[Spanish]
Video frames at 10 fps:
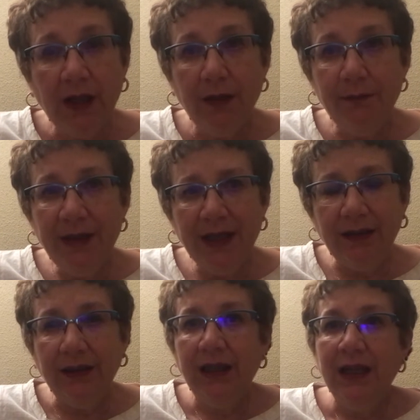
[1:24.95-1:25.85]

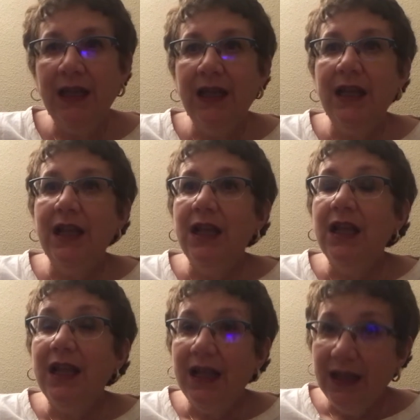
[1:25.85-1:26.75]
Bien,
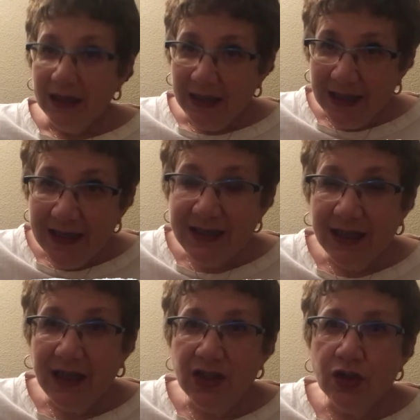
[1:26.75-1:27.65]
en
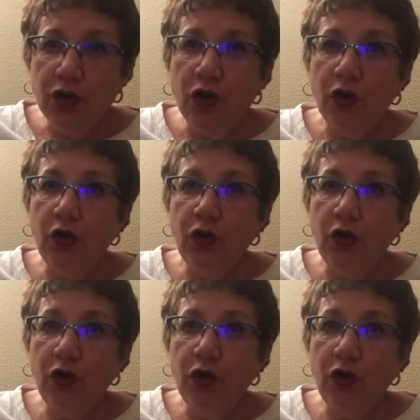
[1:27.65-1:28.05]
ese caso